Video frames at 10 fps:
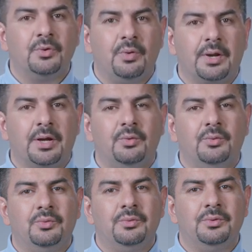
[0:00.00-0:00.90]

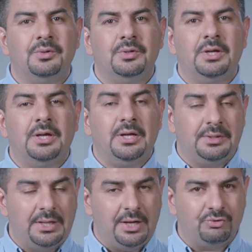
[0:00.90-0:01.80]
ورأوا
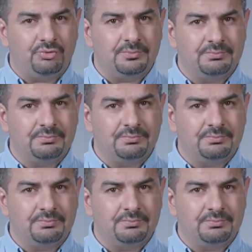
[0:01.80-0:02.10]
اندهشوا